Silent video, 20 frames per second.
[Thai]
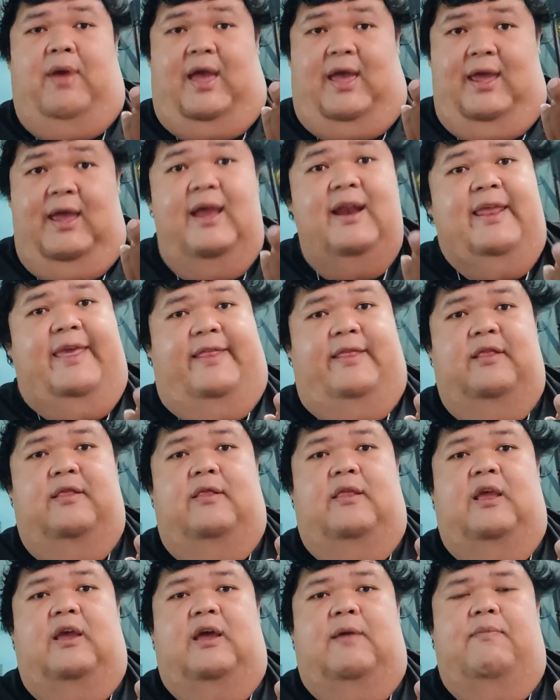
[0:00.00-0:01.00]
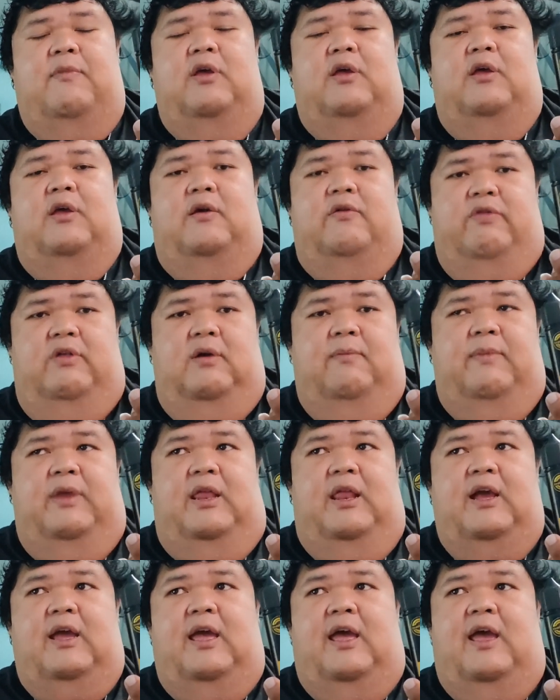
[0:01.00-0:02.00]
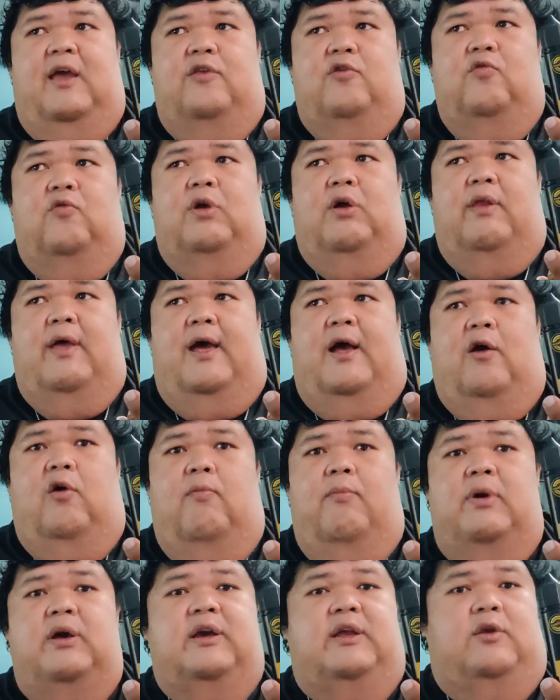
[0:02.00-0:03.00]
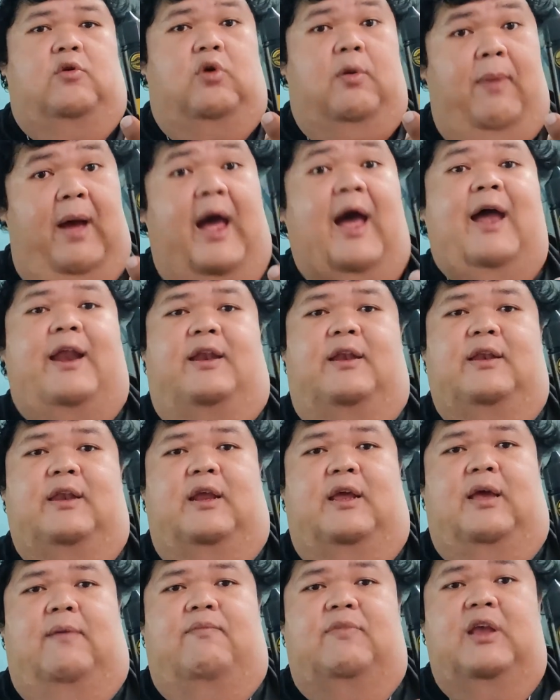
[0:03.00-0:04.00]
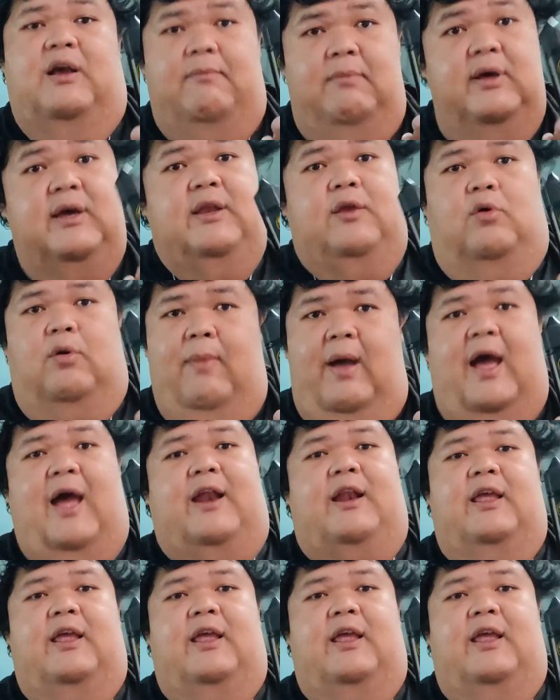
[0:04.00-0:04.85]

บ5ลิตรนะครับซึ่งมีราคาอยู่ราวๆ10,000 กว่าบาทนะครับ10,000 กว่าบาท